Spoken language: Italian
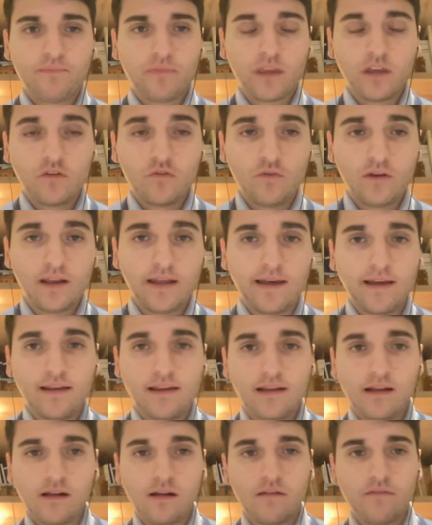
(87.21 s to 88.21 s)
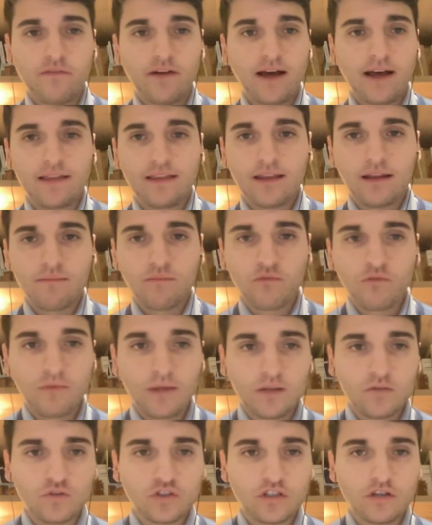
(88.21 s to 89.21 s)
in Ucraina, va dal
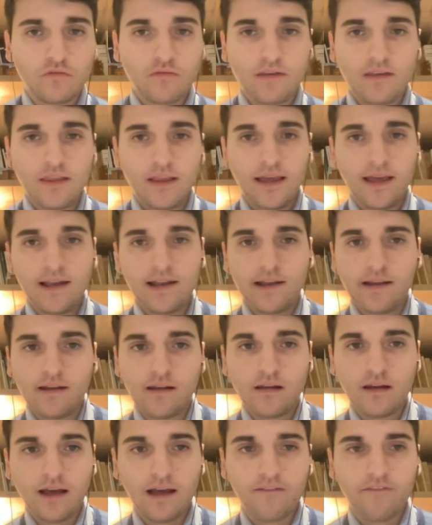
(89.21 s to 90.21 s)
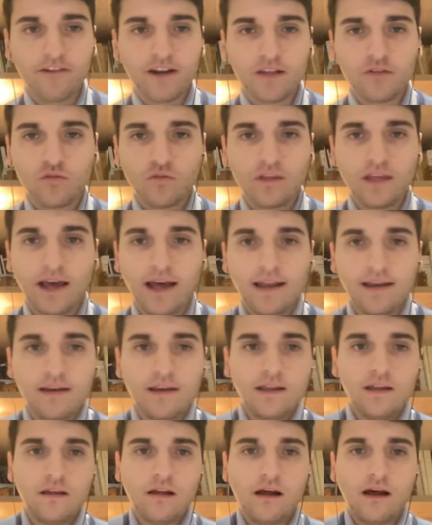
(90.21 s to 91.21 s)
Movimento 5 Stelle a
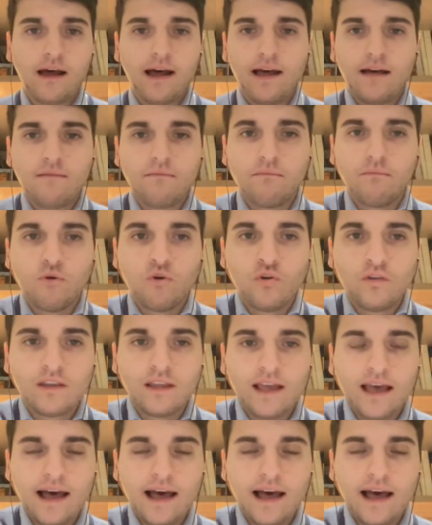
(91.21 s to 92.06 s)
Fratoianni a molte,